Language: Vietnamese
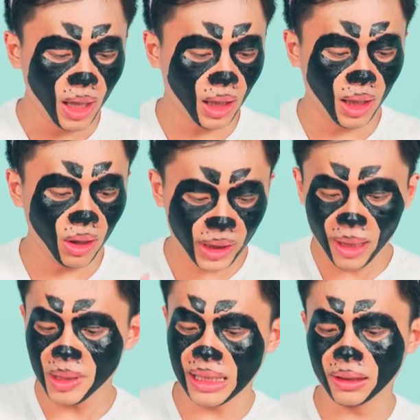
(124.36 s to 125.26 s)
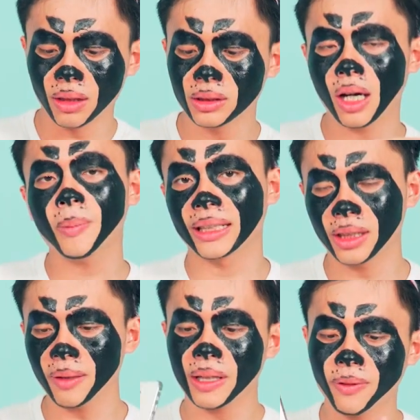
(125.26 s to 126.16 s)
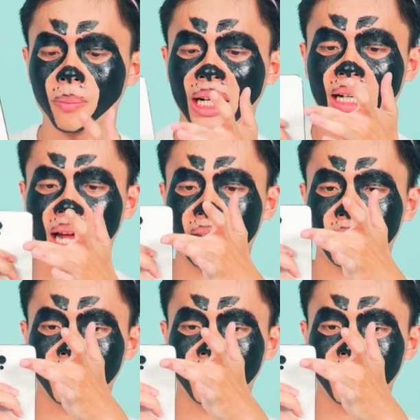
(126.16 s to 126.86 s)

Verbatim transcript: à, ok mình sẽ thử cho các bạn tiếp cái phần mặt này